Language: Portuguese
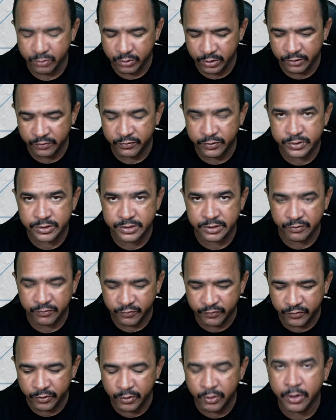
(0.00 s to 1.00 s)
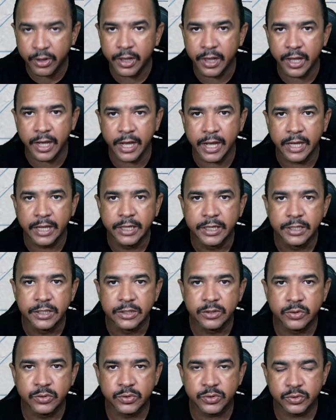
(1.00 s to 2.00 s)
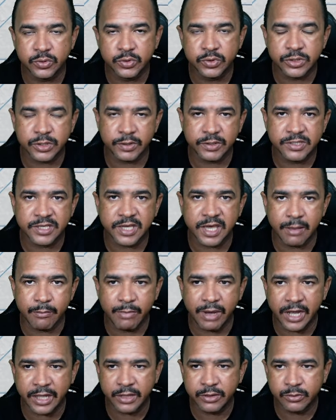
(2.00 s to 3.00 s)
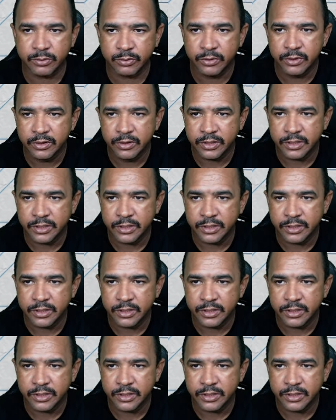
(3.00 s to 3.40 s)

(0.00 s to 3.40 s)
Quando você for olhar no, no, seu esquemático,